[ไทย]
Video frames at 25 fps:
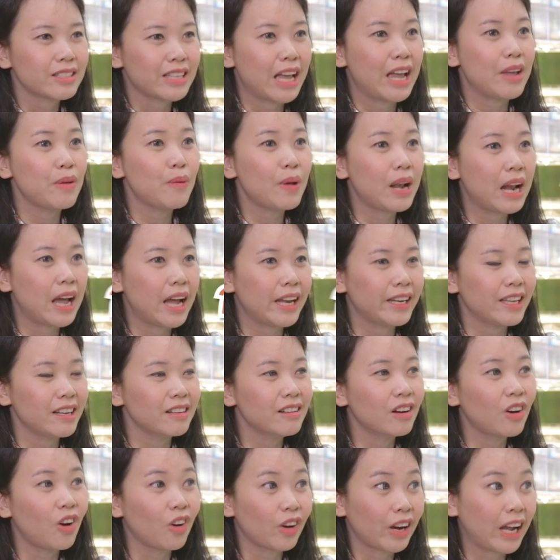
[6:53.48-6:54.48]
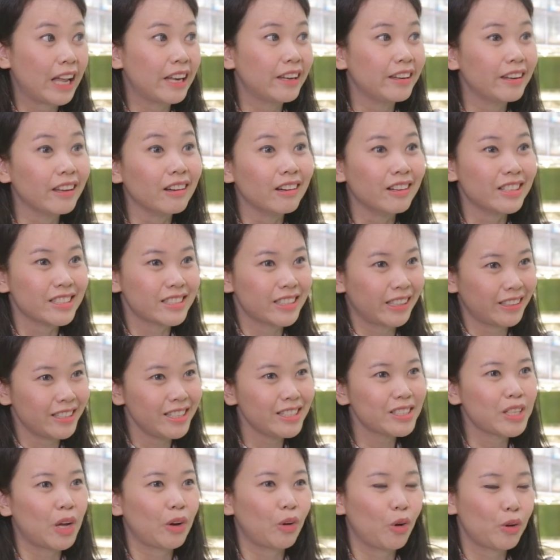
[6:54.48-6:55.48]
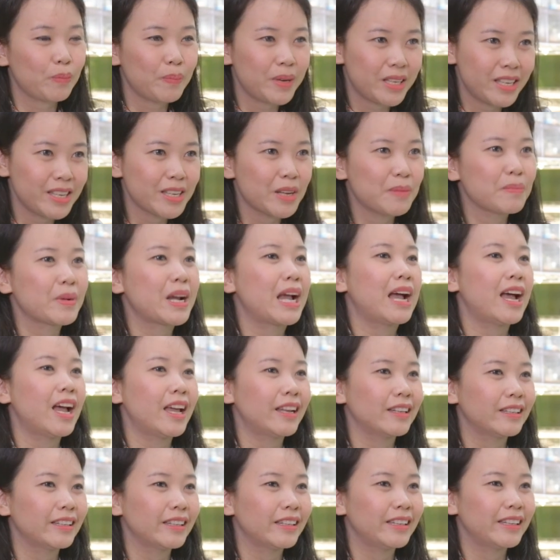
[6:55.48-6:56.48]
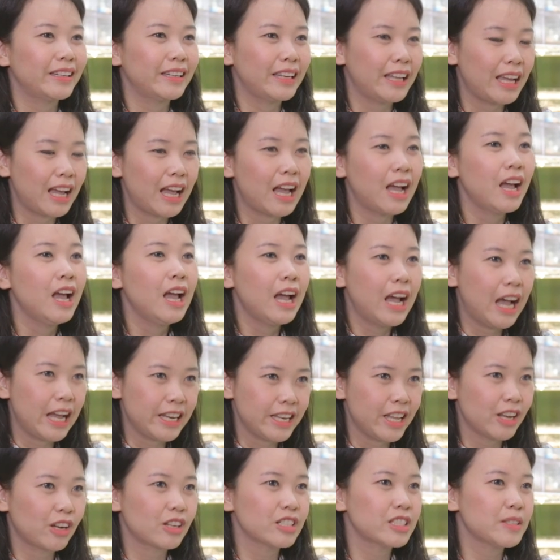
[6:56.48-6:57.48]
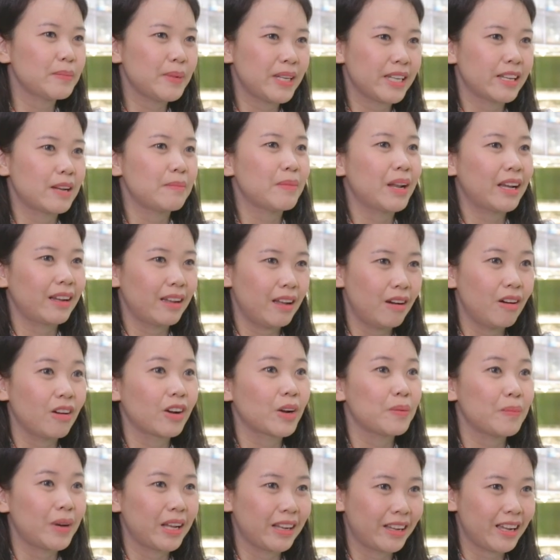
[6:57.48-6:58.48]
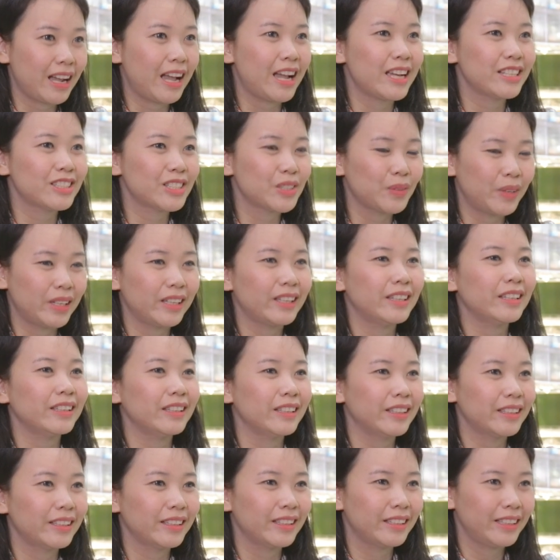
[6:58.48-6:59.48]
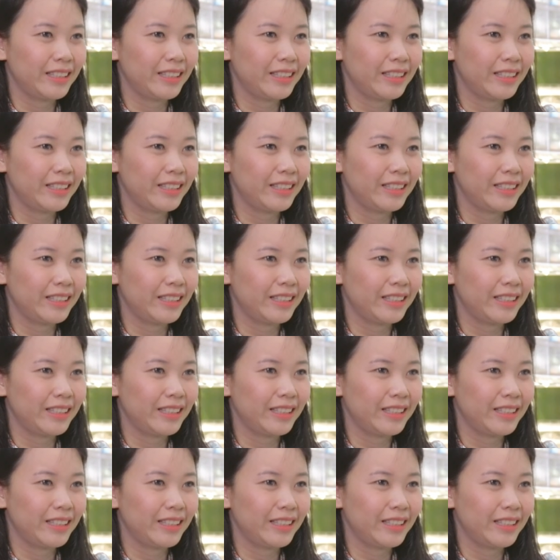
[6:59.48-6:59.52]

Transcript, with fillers: ใช้เวลาในเรื่องของการเดินจากที่จอดรถไปที่ทำงานนะคะอันนี้ก็จะเป็นกำลังออกกำลังกายส่วนหนึ่ง